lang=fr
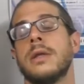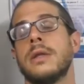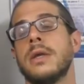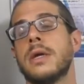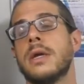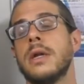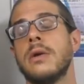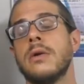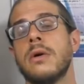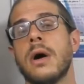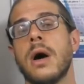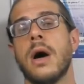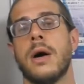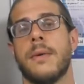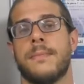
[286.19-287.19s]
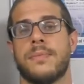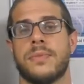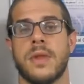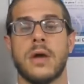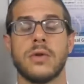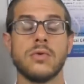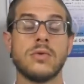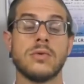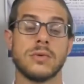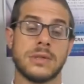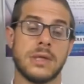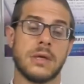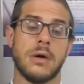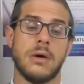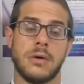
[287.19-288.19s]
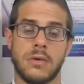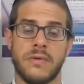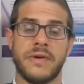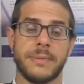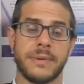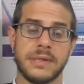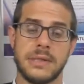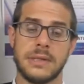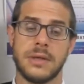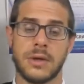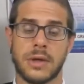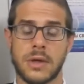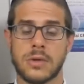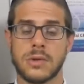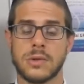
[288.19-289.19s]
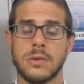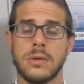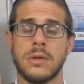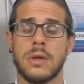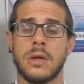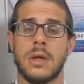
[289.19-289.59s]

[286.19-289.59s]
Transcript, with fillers: Dès qu'il y aura un trou conséquent, qu'on va préciser dans quelques secondes,